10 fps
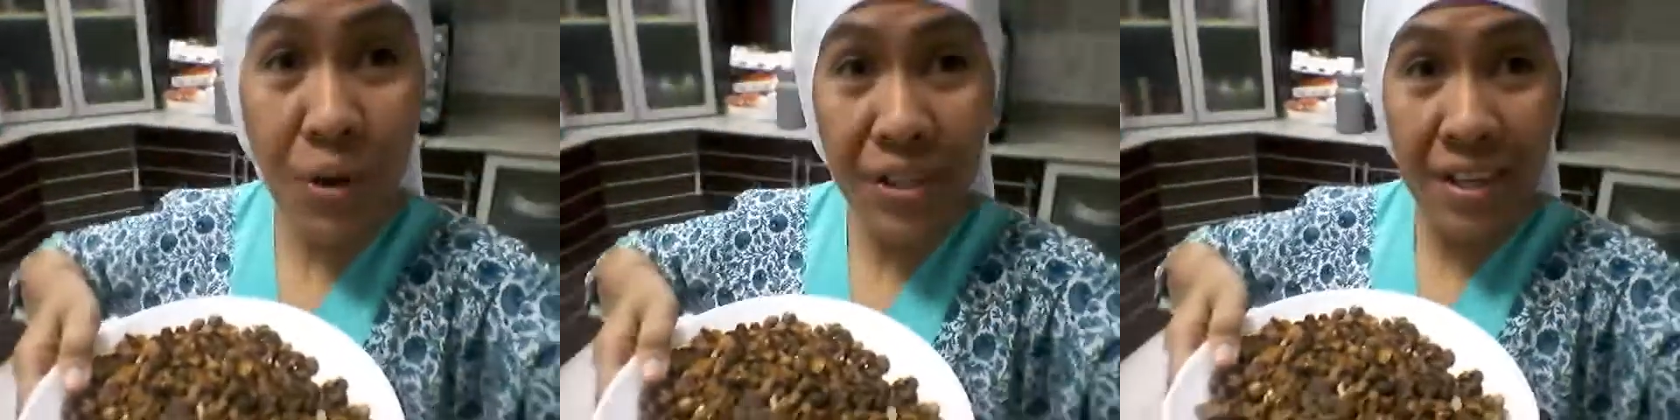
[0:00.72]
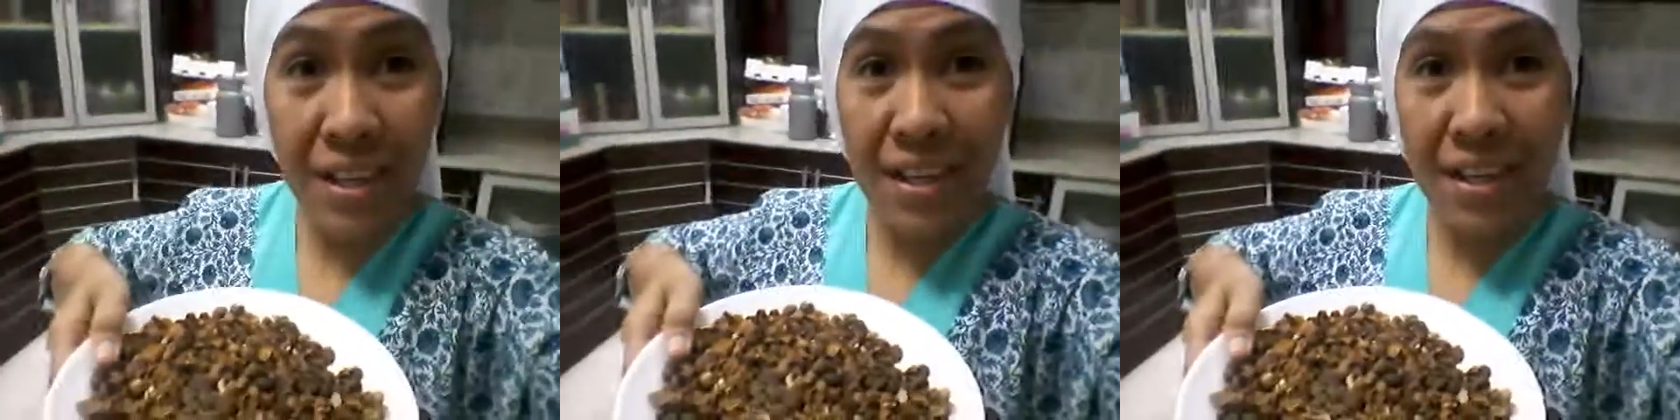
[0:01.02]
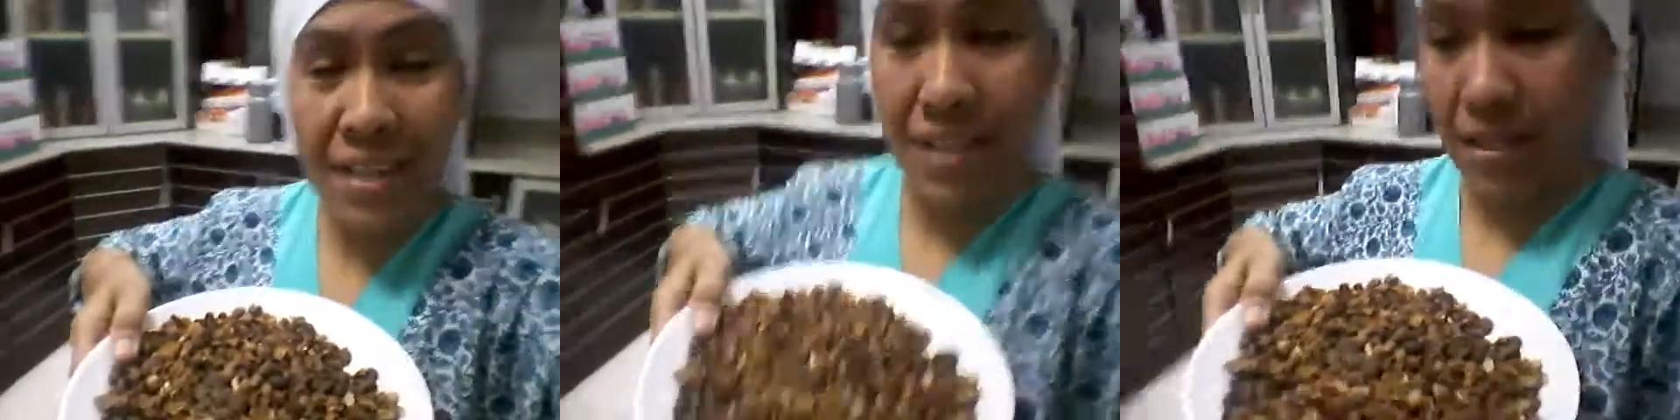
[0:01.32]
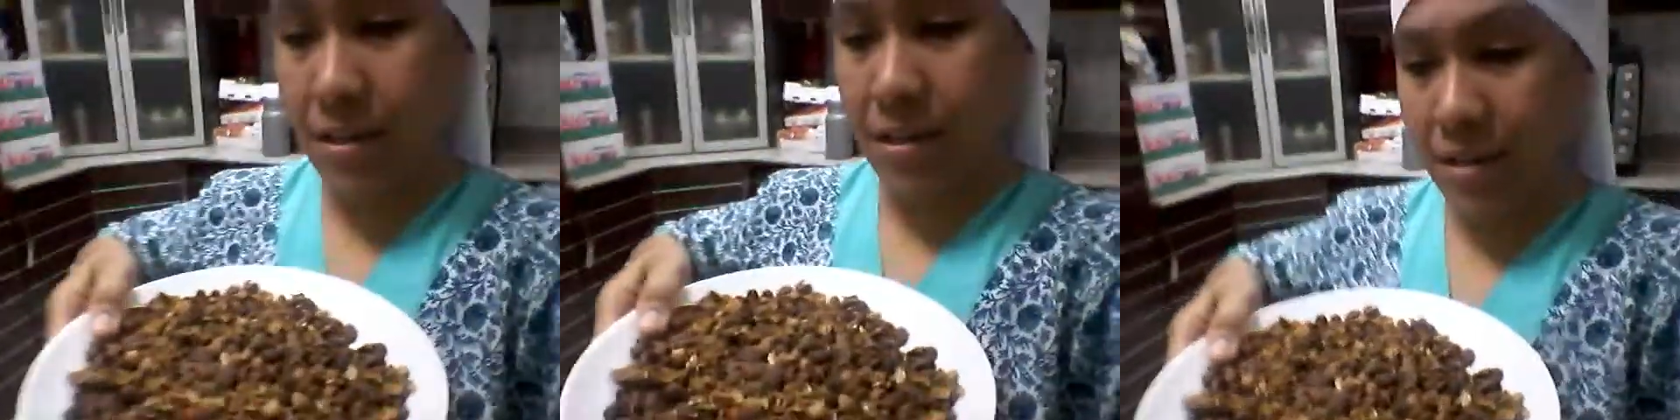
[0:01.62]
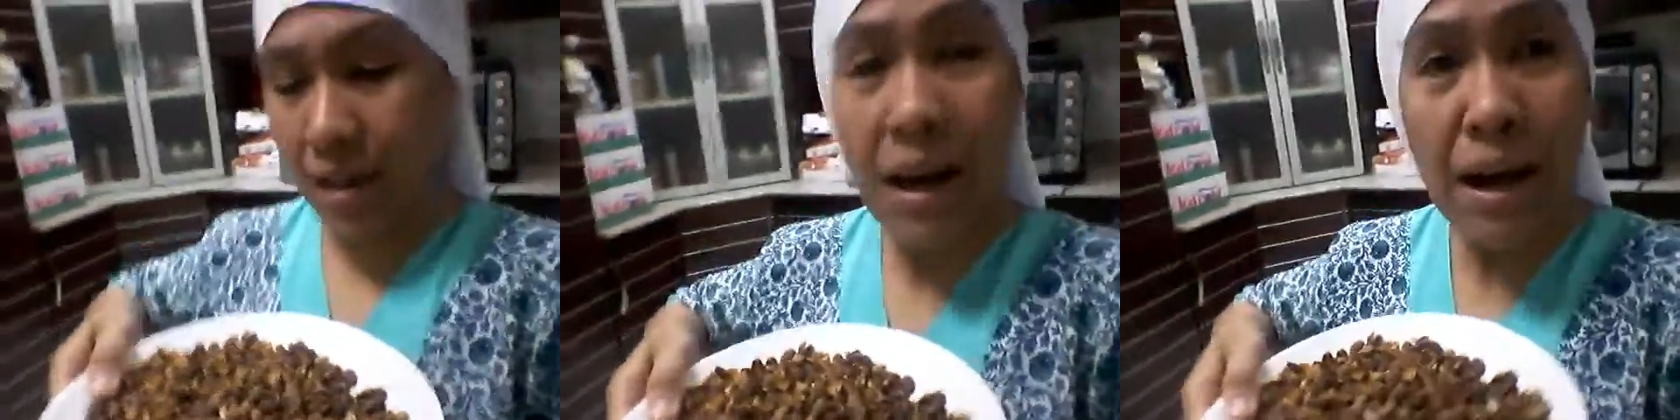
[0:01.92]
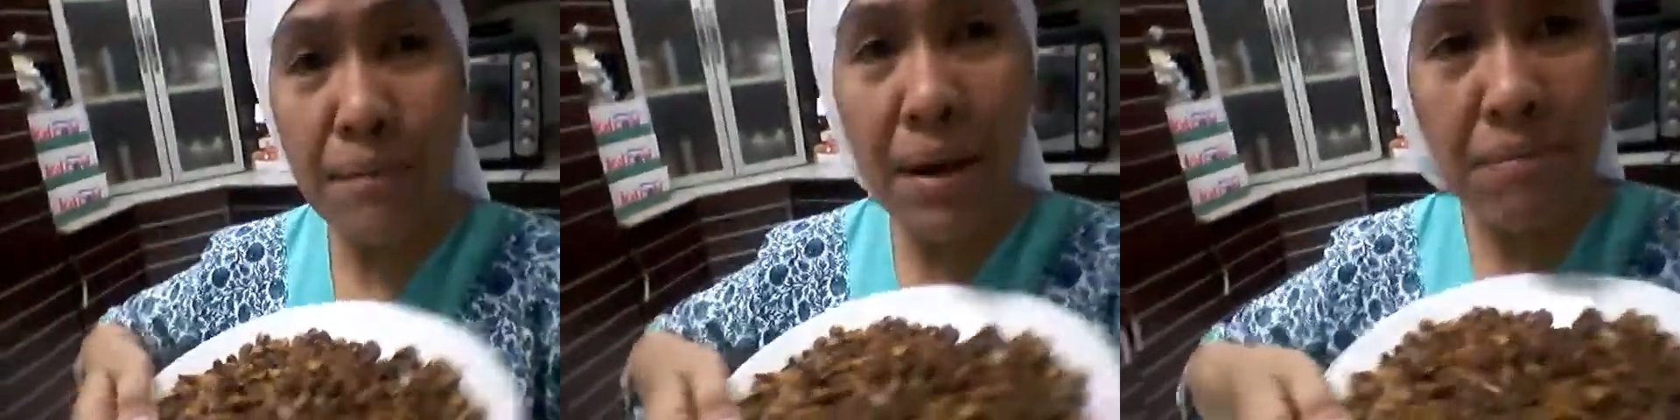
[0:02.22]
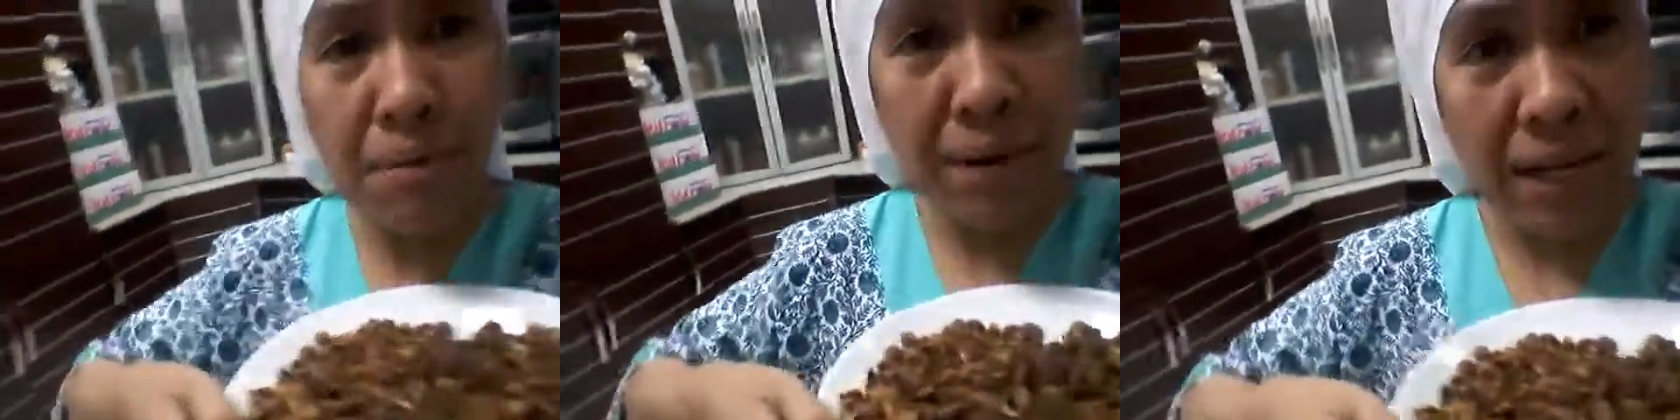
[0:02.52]
morning! Ah,
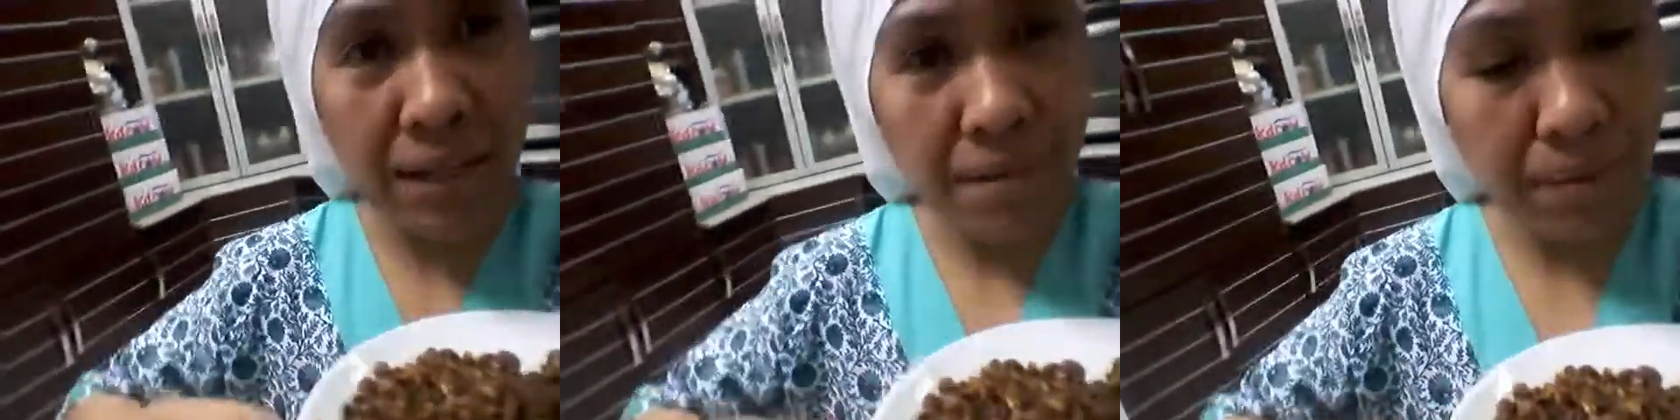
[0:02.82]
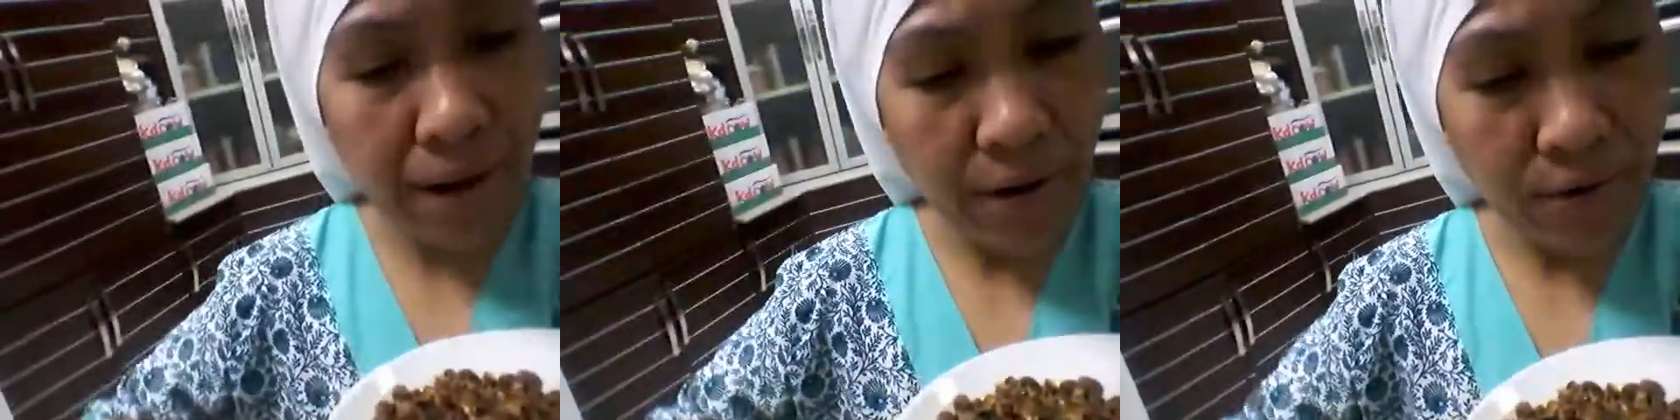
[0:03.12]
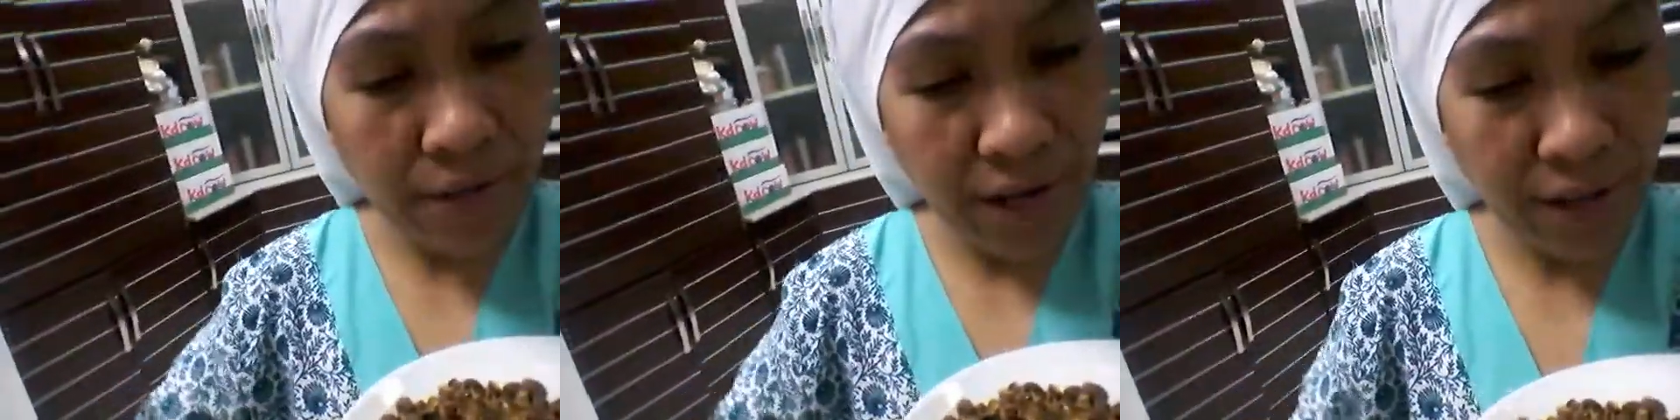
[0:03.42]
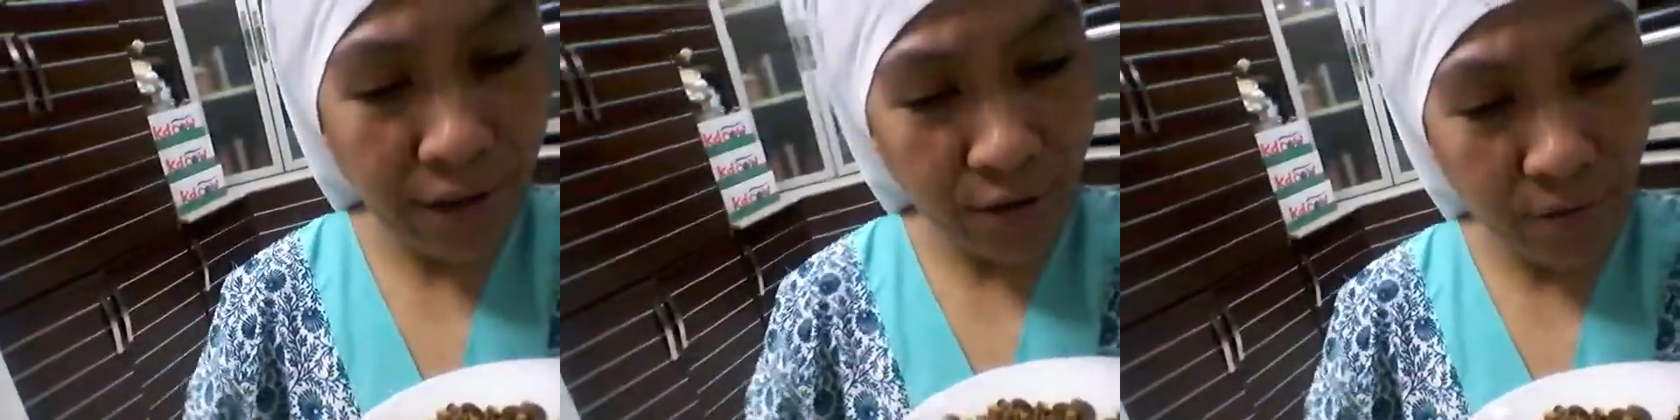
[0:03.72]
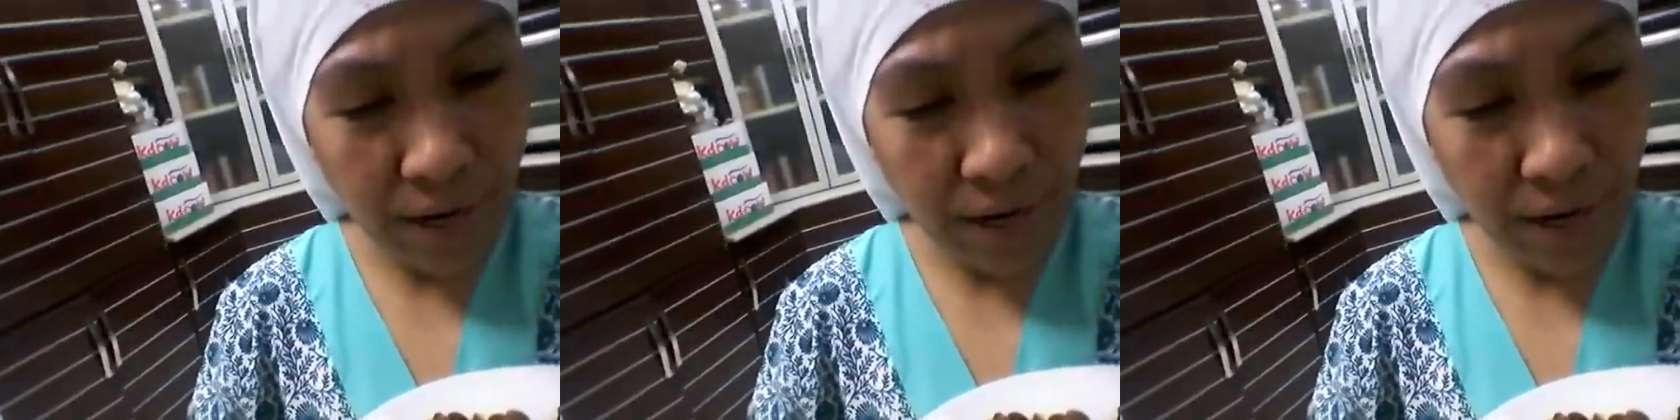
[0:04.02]
maipapakita pala ako sa inyo,